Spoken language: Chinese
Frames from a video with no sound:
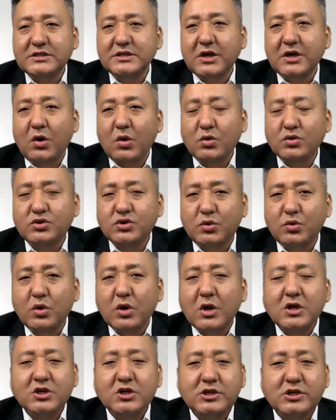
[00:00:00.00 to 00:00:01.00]
及欧洲
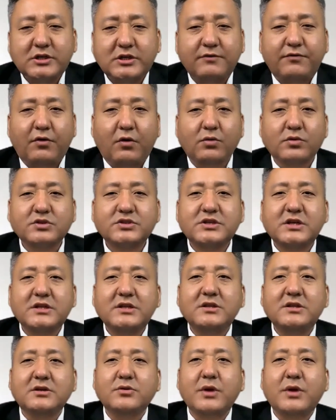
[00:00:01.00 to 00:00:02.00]
是否
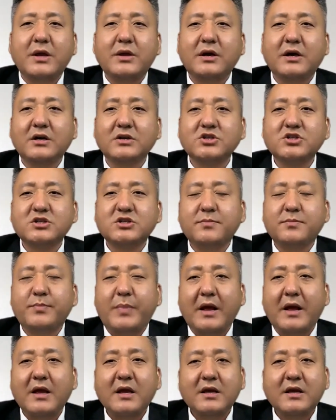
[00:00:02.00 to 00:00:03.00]
真的愿意和日本